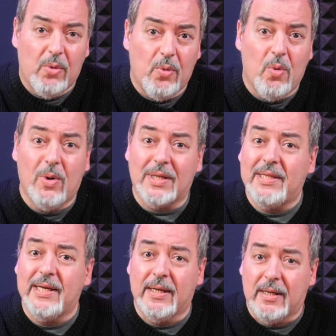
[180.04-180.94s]
un
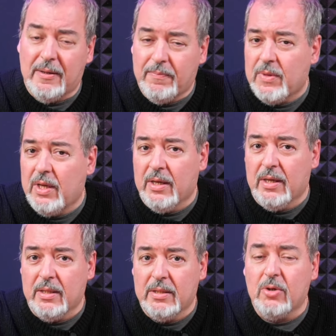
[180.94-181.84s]
quartiere
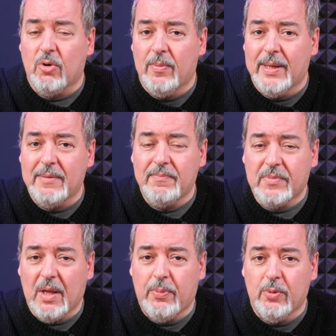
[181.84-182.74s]
eh, di Roma,
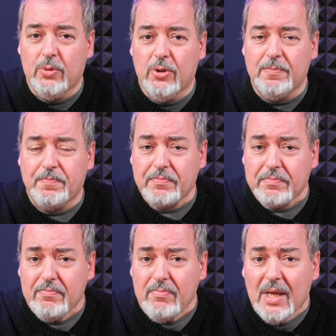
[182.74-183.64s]
appunto,
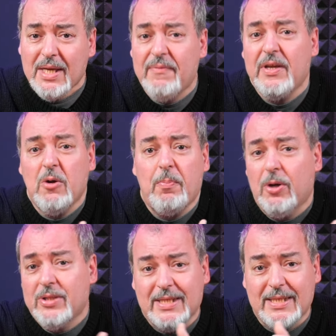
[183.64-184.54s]
che viene un
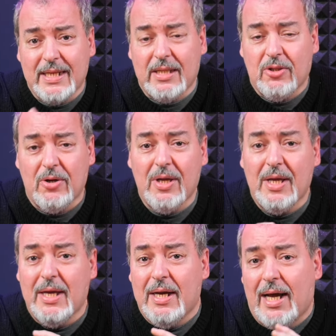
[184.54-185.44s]
po' descritto
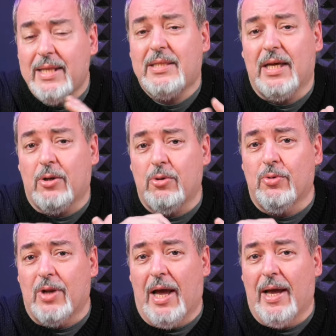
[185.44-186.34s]
all'interno di
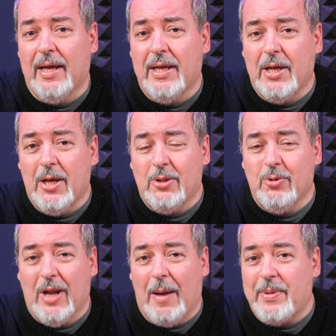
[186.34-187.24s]
una, di
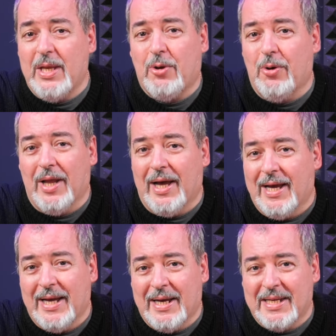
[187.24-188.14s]
una
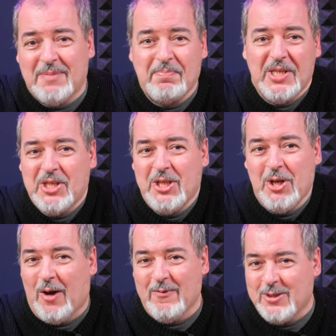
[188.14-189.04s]
piccola specie di
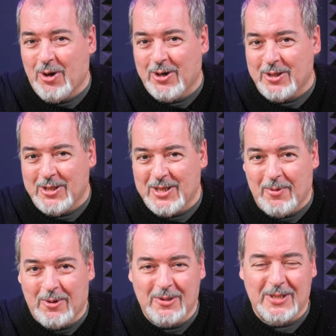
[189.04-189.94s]
love story,
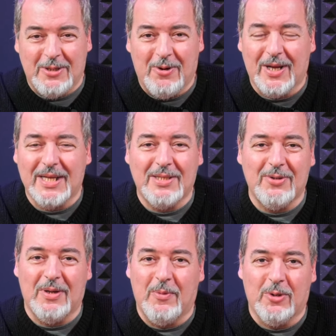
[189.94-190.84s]
diciamo così, no? una
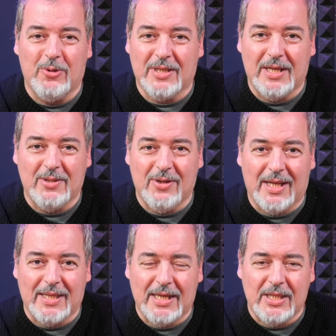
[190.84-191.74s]
canzone molto
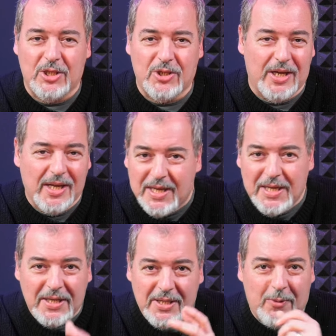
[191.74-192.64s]
scanzonata che dice
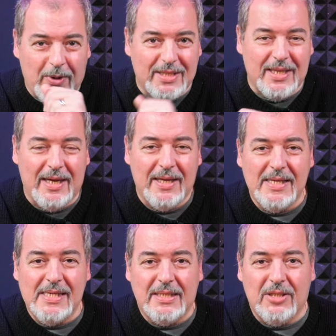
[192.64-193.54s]
di questa
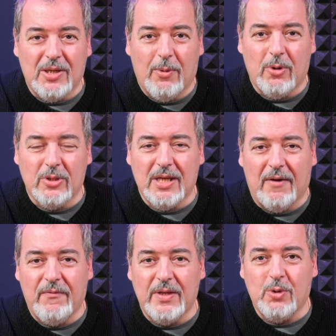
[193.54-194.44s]
diciamo così,
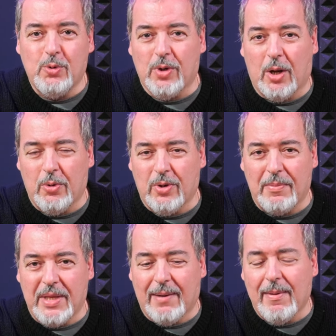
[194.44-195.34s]
avventura con
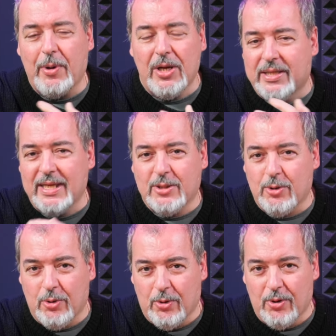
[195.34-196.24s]
un'amica, ma poi il testo
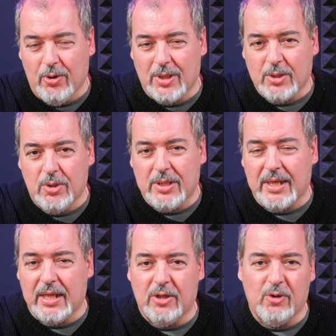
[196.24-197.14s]
lo, lo
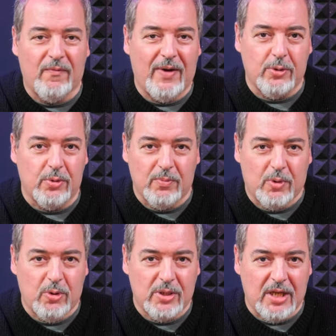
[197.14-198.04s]
ascolterete, non vado
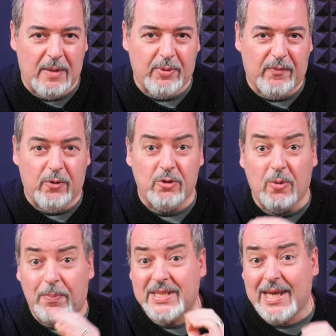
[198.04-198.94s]
così nel
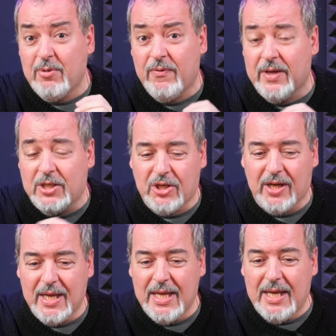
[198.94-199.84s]
profondo. Passiamo
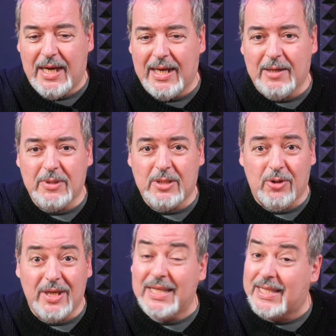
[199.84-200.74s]
invece alle
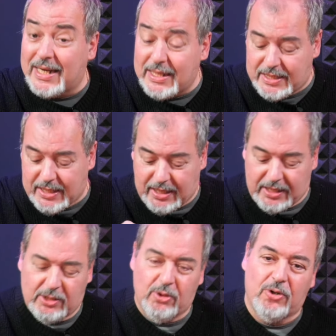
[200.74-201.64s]
questioni chitarristiche,
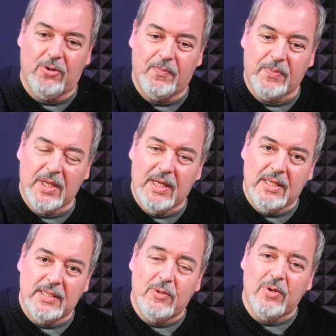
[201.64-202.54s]
che sono
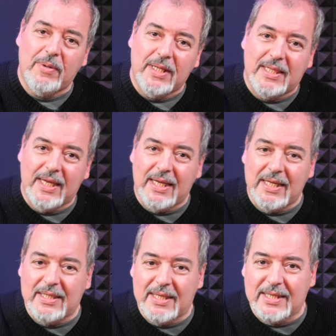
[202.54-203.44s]
sicuramente
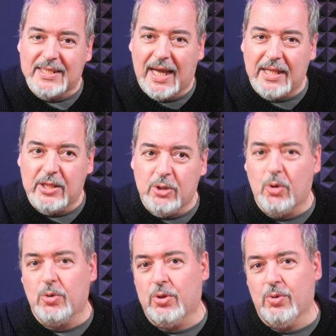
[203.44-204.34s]
interessanti,
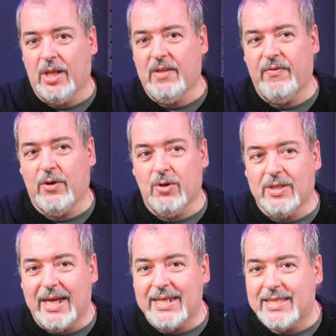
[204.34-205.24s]
non di una
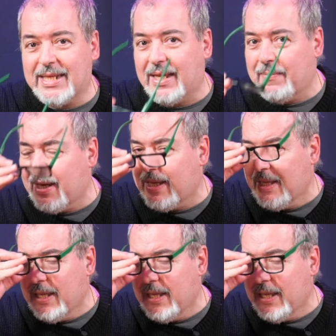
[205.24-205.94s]
difficoltà estrema,